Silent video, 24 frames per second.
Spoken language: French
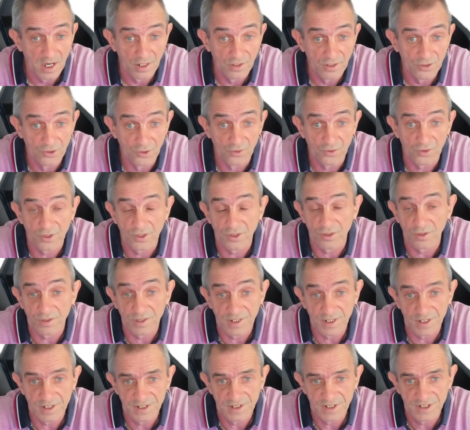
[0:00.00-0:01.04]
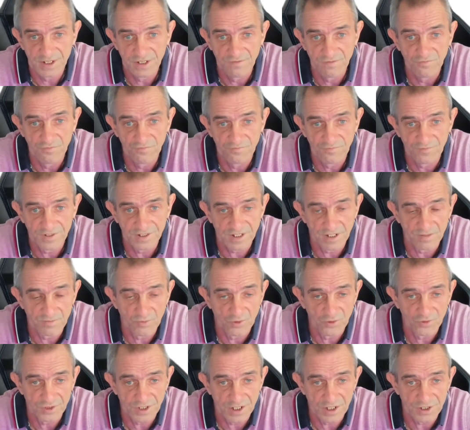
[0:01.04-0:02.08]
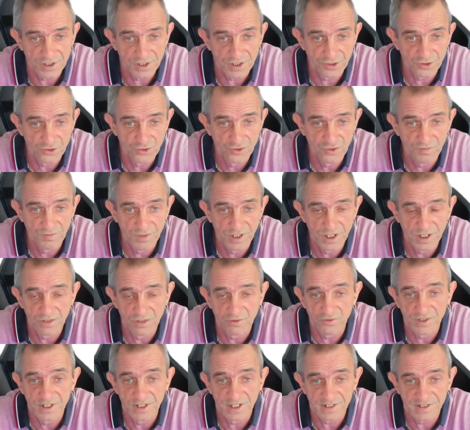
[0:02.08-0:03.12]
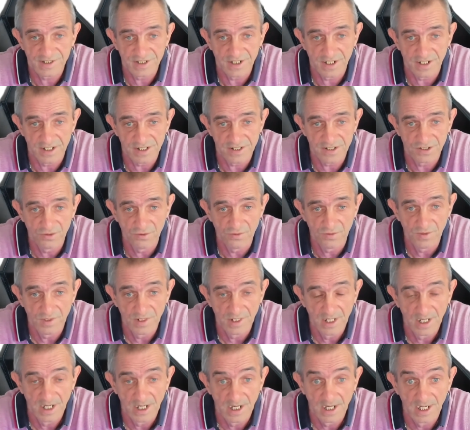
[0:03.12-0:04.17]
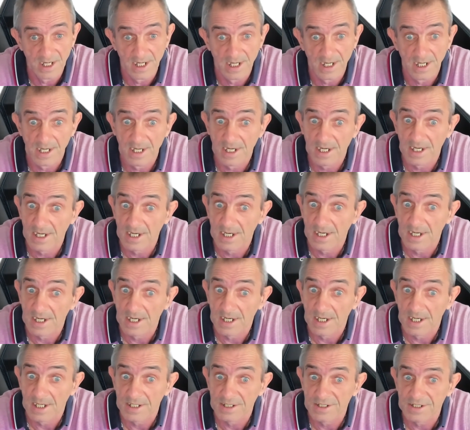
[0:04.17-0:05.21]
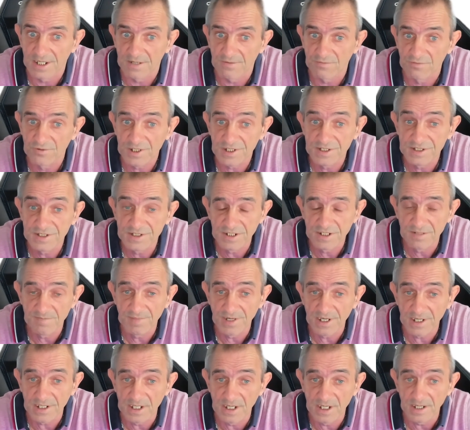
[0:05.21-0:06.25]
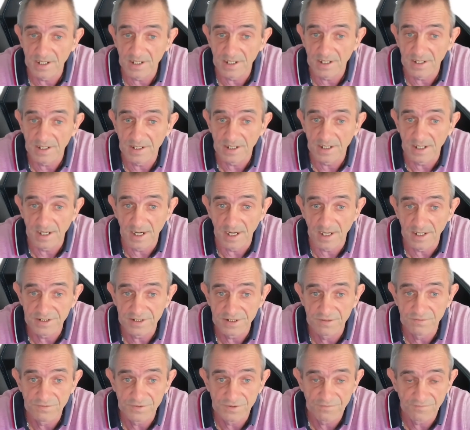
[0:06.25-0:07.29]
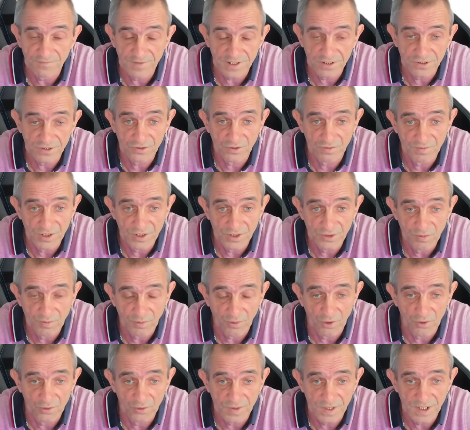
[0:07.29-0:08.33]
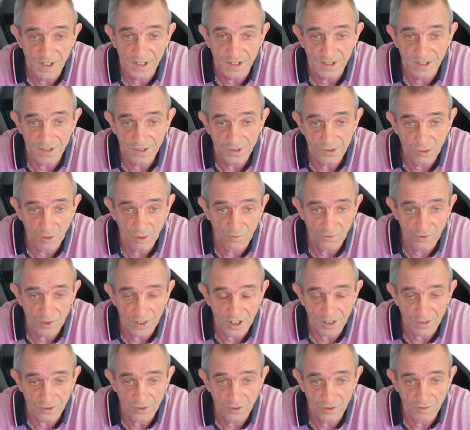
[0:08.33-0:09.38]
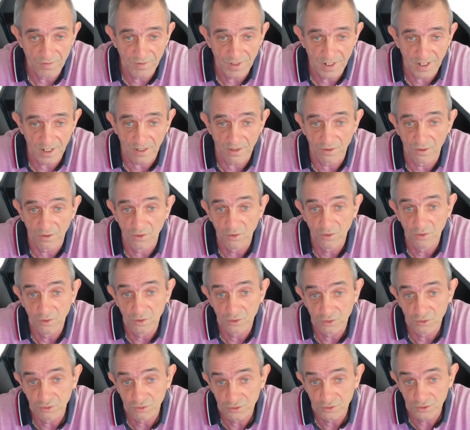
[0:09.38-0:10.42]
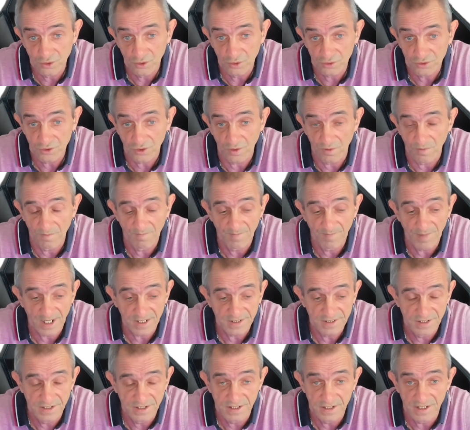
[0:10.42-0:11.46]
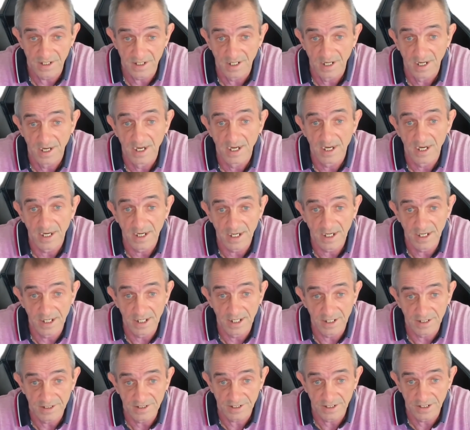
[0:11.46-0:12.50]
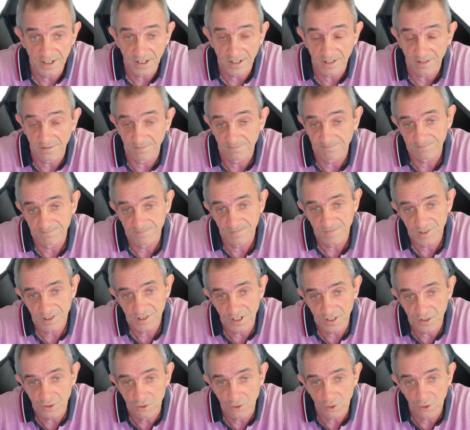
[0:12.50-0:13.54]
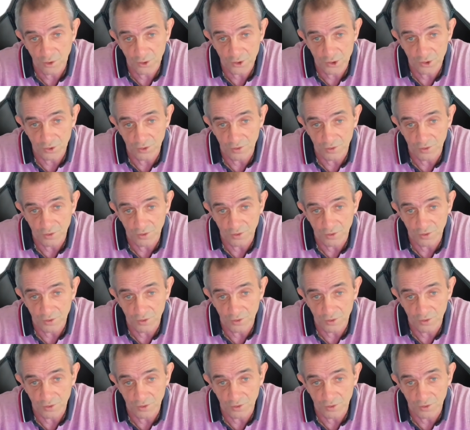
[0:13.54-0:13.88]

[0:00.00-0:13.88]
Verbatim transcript: Donc, si vous faites un montage, un tubing ou une installation, c'est à vos risques et périls. Là, si vous faites tomber du produit sur vos cartes mères ou toute autre partie électrique, c'est le court